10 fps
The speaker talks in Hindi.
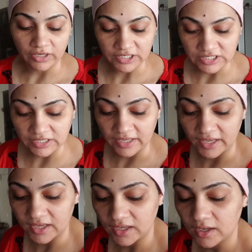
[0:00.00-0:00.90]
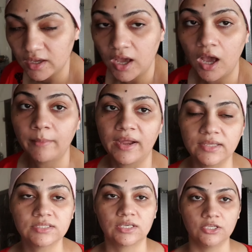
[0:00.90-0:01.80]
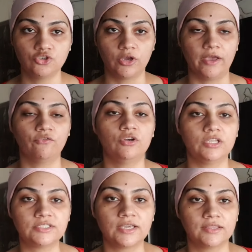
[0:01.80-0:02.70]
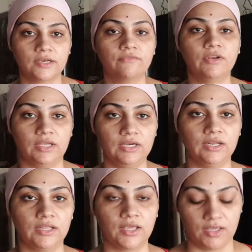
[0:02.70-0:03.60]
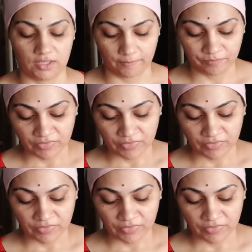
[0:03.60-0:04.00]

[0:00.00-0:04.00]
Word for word: खिंची रहेगी हमारी स्किन जो है वो नीचे की तरफ नहीं डिलकेगी